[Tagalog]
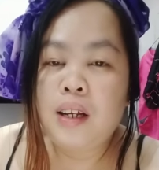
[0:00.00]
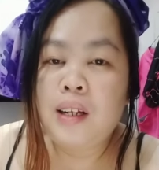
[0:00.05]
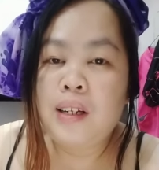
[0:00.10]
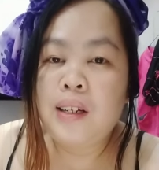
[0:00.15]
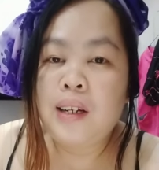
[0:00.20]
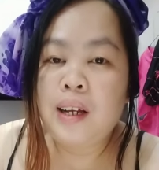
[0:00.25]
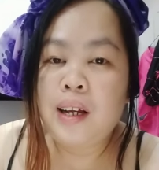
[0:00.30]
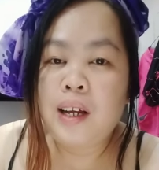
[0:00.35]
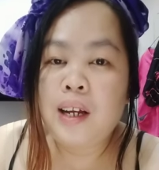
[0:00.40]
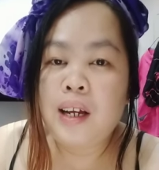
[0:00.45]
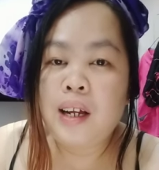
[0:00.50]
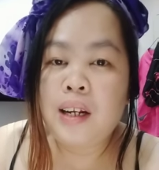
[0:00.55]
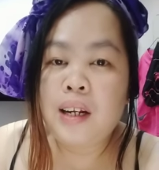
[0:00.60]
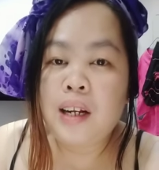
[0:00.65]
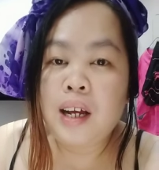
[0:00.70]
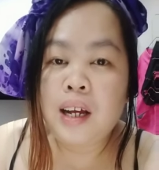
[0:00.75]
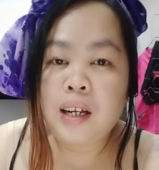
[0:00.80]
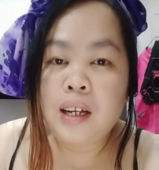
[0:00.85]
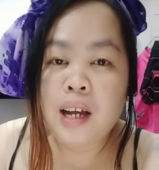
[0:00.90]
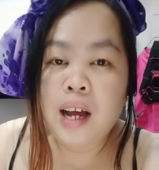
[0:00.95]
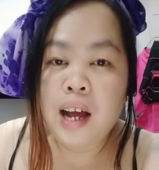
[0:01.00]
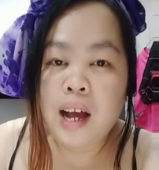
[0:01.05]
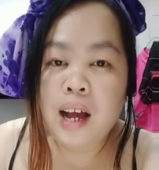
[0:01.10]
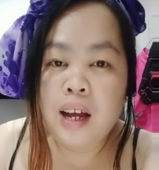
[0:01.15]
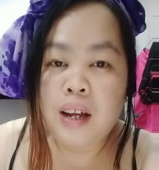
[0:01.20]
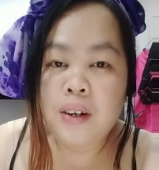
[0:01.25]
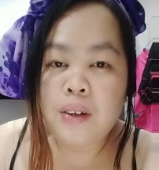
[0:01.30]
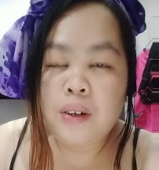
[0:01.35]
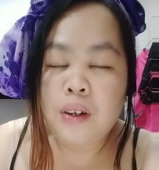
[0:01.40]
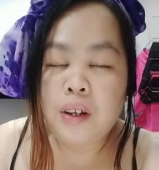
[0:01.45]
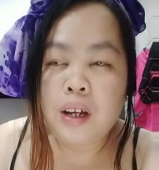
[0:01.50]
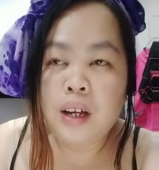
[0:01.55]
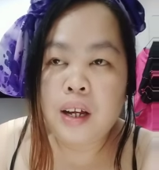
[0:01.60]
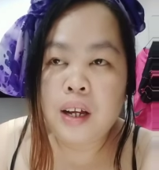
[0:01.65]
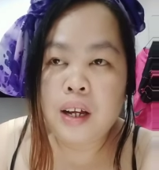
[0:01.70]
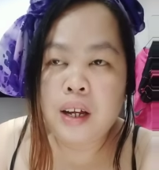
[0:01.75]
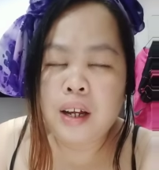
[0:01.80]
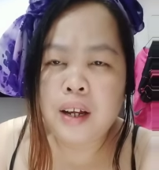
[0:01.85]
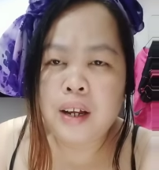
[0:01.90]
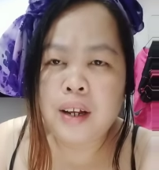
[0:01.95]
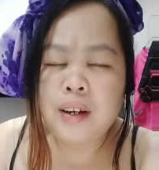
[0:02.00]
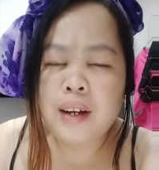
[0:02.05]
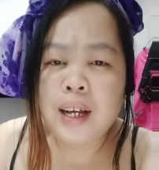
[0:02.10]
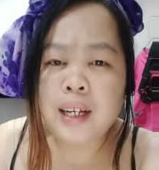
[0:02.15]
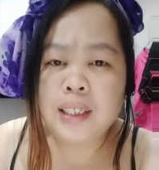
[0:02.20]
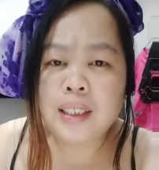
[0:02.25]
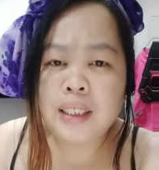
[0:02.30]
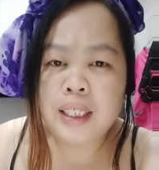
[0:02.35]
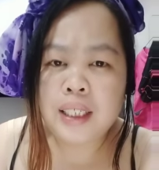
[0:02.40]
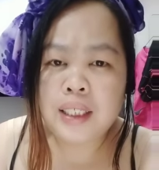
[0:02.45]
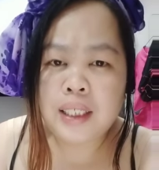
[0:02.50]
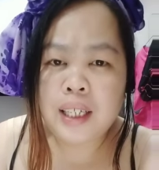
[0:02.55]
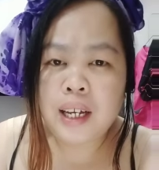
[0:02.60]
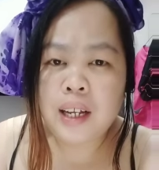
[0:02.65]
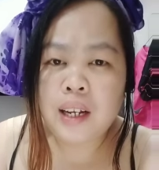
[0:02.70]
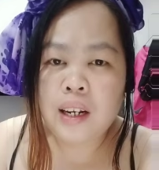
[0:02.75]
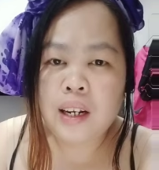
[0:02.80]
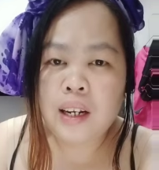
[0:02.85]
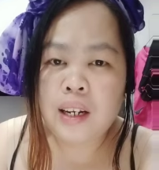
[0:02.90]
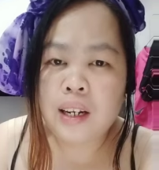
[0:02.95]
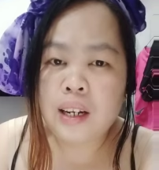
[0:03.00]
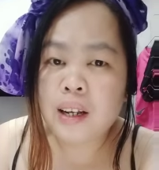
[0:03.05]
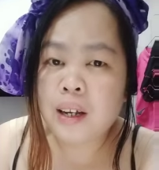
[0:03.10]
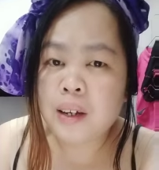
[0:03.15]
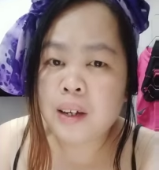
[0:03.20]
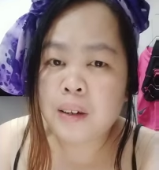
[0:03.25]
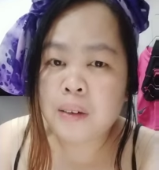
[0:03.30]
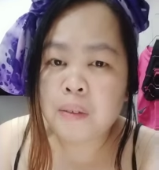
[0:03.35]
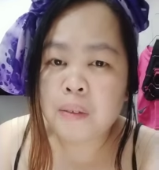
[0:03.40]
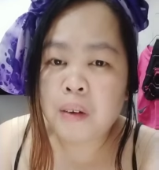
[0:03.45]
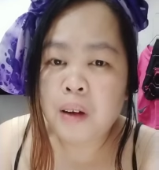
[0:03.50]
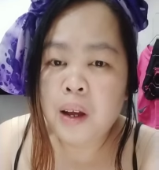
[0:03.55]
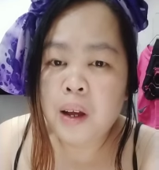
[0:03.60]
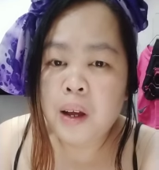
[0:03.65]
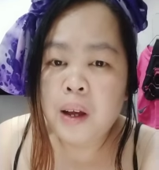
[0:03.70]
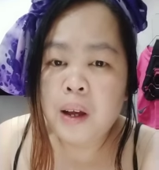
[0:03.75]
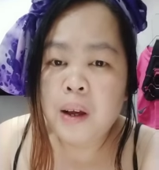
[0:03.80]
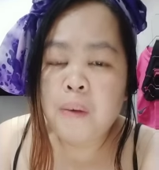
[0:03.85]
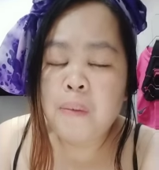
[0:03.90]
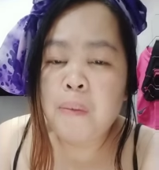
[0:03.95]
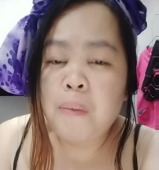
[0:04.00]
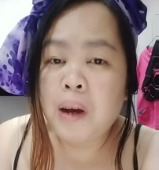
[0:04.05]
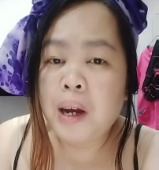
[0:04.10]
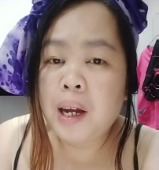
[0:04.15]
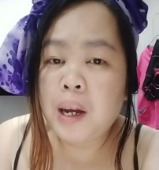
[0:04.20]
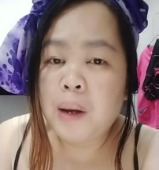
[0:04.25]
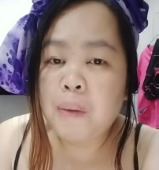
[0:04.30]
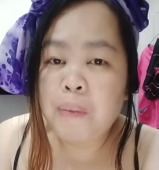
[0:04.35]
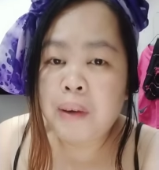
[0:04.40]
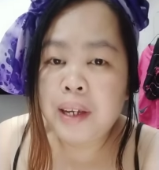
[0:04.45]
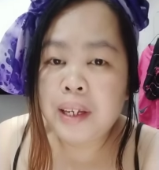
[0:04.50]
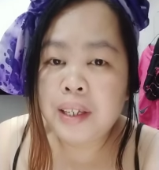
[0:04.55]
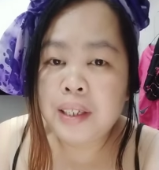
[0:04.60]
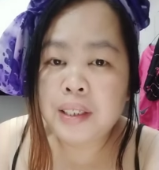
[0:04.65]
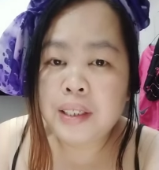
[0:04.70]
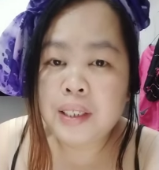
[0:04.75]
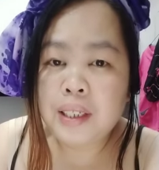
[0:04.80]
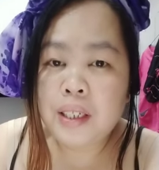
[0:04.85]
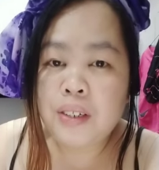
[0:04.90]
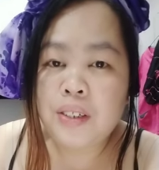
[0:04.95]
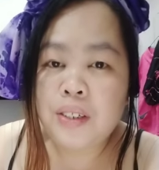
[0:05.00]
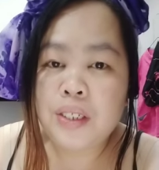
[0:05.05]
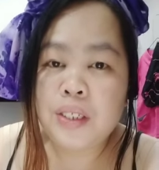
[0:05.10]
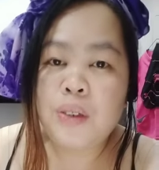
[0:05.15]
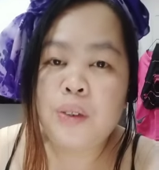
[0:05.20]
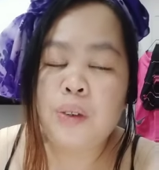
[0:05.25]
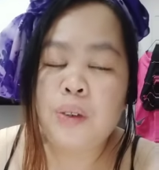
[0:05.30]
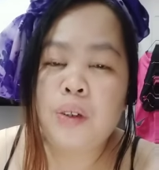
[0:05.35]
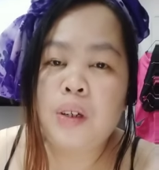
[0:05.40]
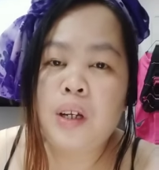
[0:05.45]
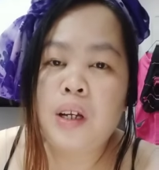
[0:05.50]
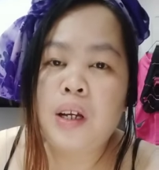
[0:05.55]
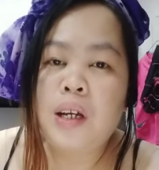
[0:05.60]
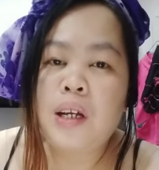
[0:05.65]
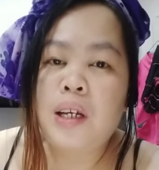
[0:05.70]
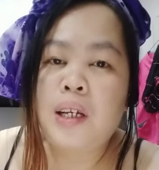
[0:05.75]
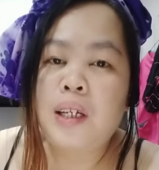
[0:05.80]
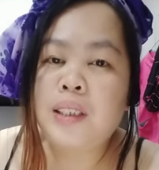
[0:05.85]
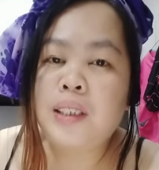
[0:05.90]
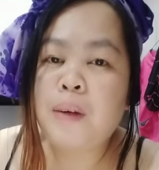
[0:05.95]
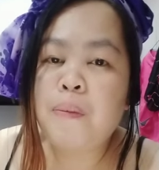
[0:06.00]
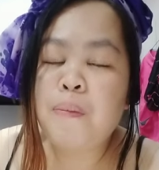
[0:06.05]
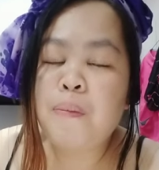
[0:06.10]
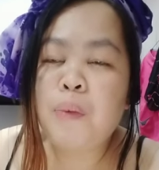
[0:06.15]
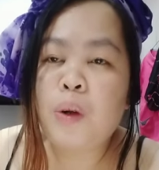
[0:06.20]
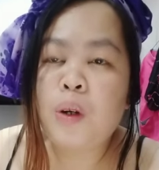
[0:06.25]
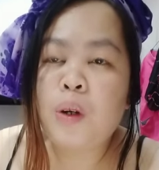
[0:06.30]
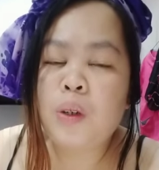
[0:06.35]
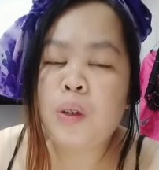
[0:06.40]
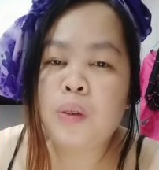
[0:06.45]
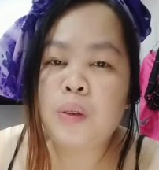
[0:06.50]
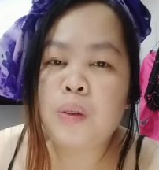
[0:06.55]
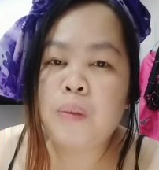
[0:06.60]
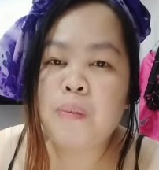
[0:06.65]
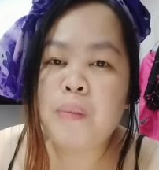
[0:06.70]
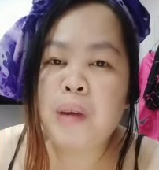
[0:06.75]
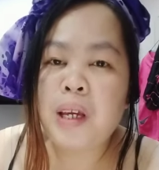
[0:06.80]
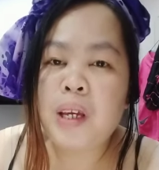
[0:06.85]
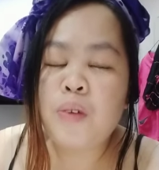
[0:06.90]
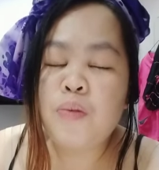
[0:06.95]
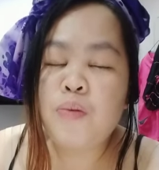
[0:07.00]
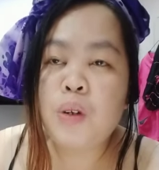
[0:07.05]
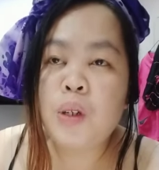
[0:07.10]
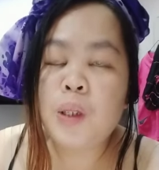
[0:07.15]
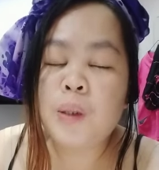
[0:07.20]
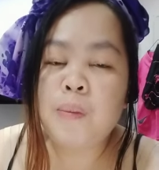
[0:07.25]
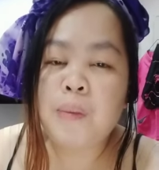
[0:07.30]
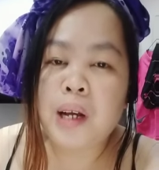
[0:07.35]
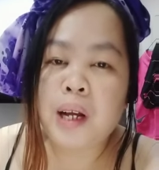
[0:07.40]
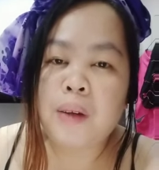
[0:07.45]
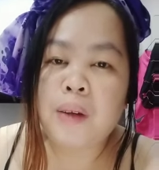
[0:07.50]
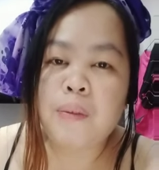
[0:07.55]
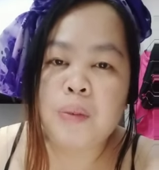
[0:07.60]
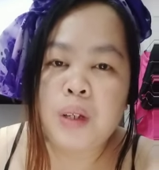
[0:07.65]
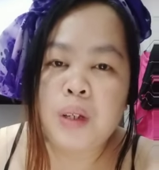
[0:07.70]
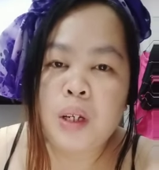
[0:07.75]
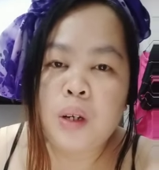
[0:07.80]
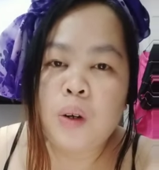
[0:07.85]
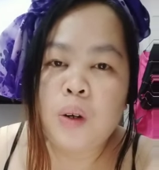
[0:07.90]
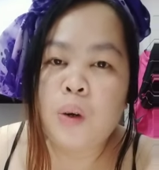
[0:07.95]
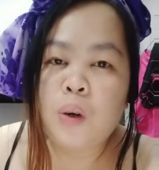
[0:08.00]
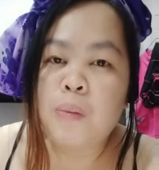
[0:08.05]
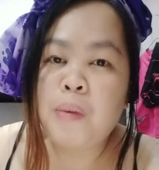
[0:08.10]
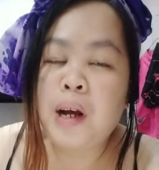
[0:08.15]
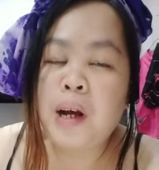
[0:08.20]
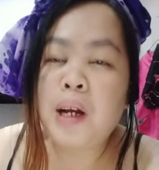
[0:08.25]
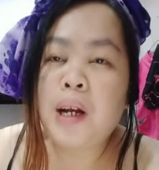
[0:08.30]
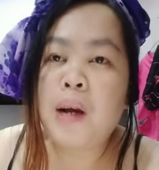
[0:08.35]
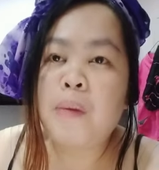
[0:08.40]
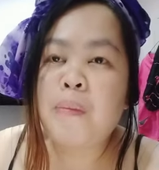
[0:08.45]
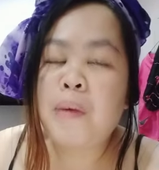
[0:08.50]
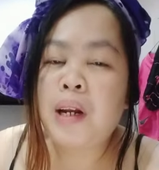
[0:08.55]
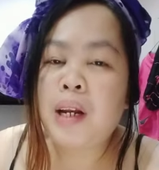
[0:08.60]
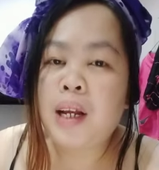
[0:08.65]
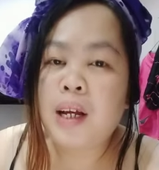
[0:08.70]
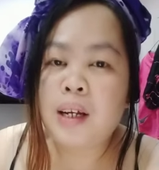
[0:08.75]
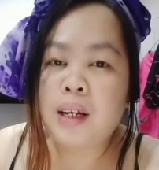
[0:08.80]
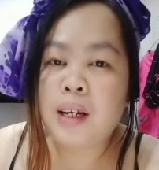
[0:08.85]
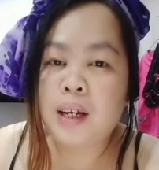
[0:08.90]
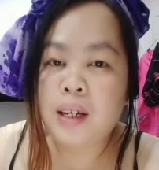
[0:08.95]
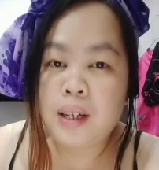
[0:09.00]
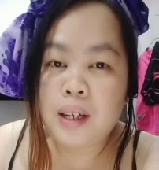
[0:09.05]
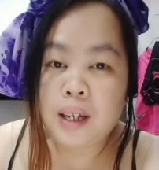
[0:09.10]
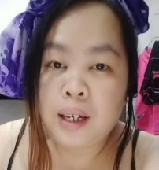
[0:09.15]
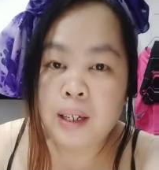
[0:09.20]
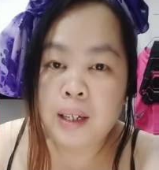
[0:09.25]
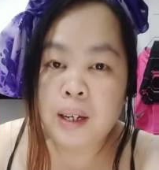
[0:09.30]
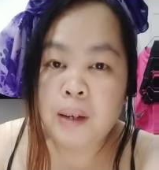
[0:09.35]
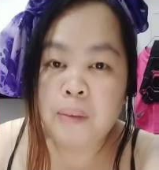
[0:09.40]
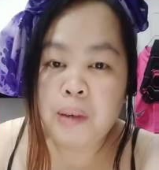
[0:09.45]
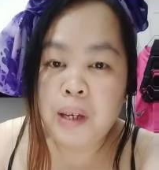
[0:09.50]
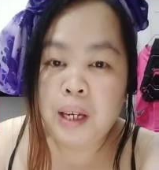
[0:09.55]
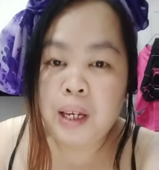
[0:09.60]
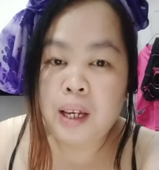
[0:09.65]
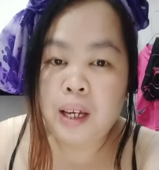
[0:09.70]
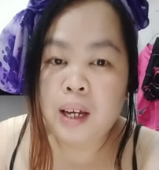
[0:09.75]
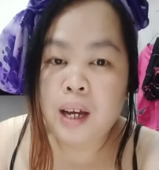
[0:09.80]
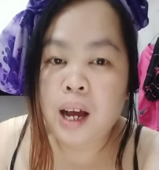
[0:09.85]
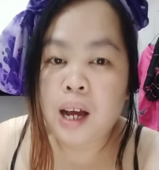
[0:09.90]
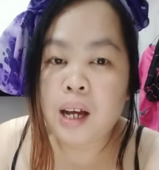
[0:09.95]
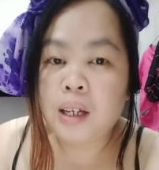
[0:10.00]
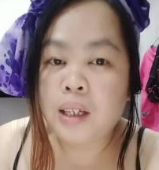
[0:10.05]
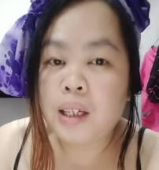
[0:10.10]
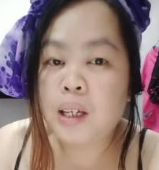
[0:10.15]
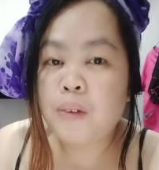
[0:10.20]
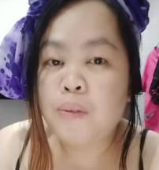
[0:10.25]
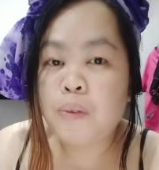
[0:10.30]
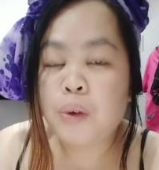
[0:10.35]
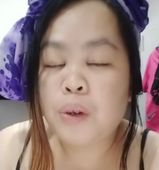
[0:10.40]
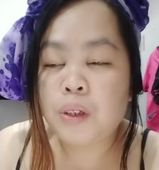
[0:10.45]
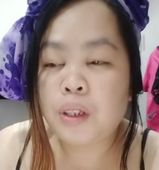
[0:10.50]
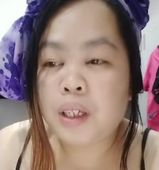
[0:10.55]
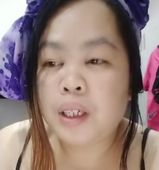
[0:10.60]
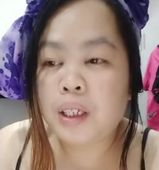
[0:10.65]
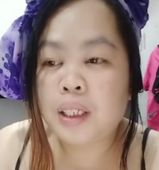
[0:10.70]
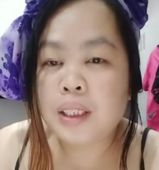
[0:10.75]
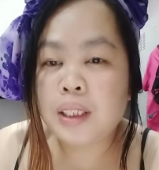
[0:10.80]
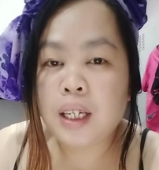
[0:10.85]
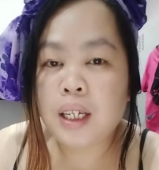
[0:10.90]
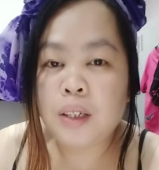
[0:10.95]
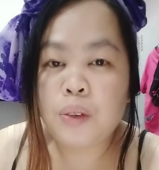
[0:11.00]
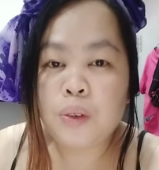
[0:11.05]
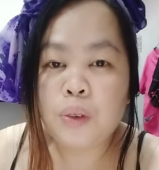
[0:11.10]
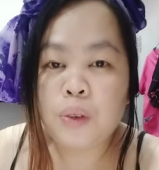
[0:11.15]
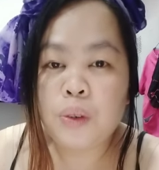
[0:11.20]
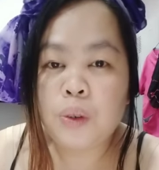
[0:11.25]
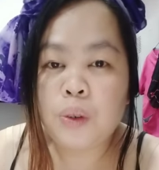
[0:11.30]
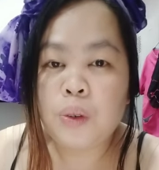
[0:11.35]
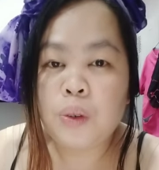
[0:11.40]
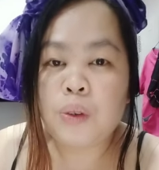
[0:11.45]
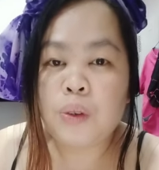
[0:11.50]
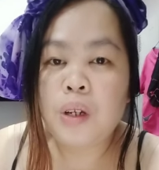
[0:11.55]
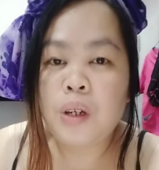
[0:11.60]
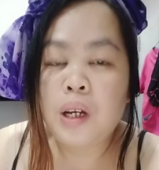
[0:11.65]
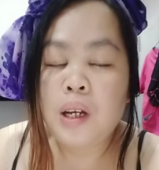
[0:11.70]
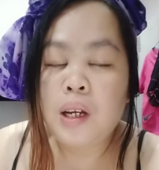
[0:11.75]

na nag uh, ah, uh, nagsisend ng mga message no example yung may effort ba umaga pa lang hanggang gabi ang effort ng isang dudong